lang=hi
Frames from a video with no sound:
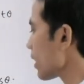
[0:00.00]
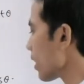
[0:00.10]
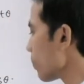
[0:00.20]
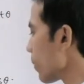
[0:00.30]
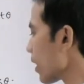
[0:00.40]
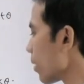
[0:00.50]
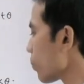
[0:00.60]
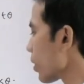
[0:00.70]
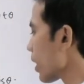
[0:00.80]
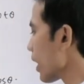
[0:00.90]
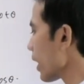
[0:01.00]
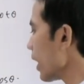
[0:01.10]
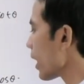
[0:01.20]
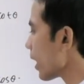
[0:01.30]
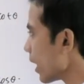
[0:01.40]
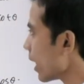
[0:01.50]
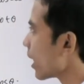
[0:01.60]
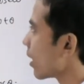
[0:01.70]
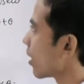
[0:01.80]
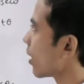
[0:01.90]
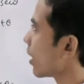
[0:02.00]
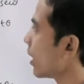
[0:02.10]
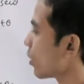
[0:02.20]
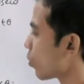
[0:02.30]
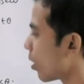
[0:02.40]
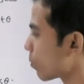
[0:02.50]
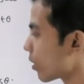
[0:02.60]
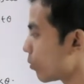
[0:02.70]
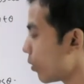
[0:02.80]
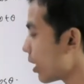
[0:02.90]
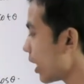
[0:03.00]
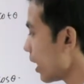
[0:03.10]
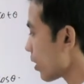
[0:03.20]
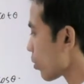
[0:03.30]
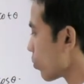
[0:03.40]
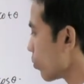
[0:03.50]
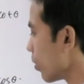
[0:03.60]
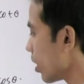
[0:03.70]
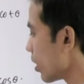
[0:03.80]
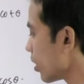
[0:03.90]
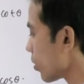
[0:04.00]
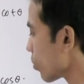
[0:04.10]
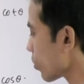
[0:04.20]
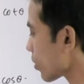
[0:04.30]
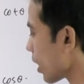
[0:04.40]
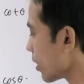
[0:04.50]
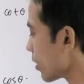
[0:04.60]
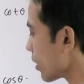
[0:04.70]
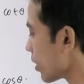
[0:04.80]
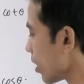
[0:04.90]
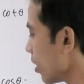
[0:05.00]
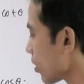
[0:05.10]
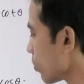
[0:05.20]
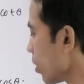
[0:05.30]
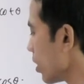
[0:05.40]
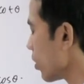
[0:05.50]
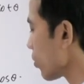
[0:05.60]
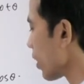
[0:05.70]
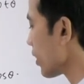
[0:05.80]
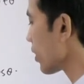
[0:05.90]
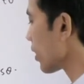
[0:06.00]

के जगह पे क्या पुट करेंगे ए ए तो आपका वन है तो वन इंटू साइन थीटा तो वन इंटू साइन